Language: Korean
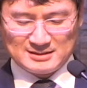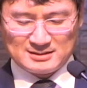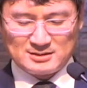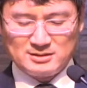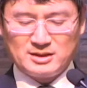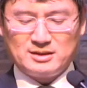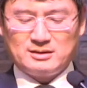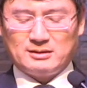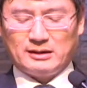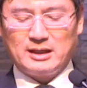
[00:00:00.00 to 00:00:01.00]

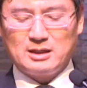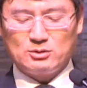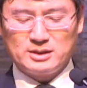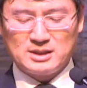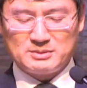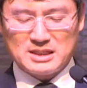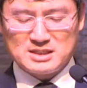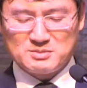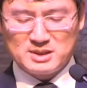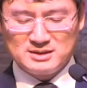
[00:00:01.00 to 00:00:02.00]
그런데 네라고 대답을
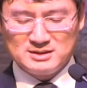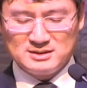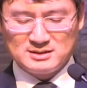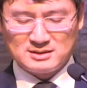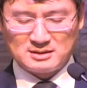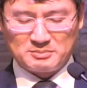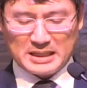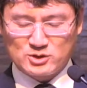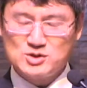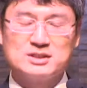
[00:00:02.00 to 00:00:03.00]
하지만은
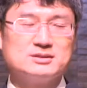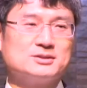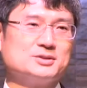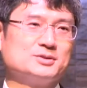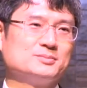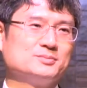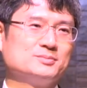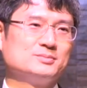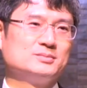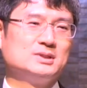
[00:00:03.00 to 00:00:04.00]
바뀌지 않는 거죠.
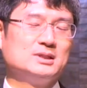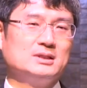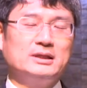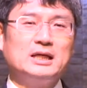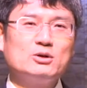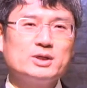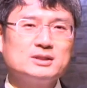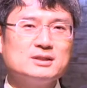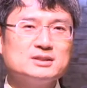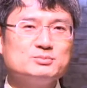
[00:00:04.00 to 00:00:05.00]
네라고
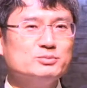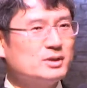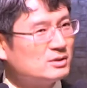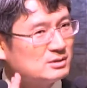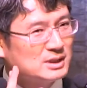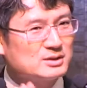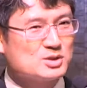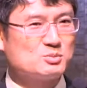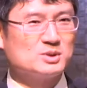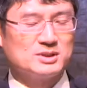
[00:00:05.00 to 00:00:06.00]
했던 것은 분명히 들었다는
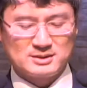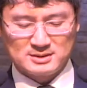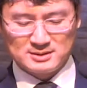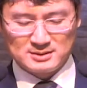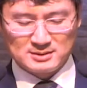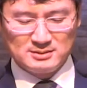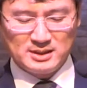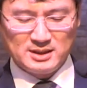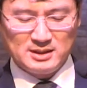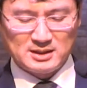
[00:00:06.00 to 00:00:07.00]
것입니다.
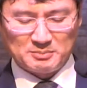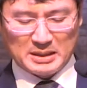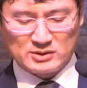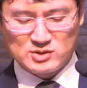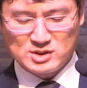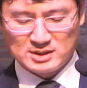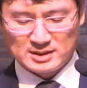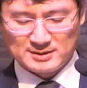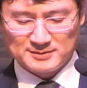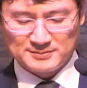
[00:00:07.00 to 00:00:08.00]
근데 바뀌진 않아요.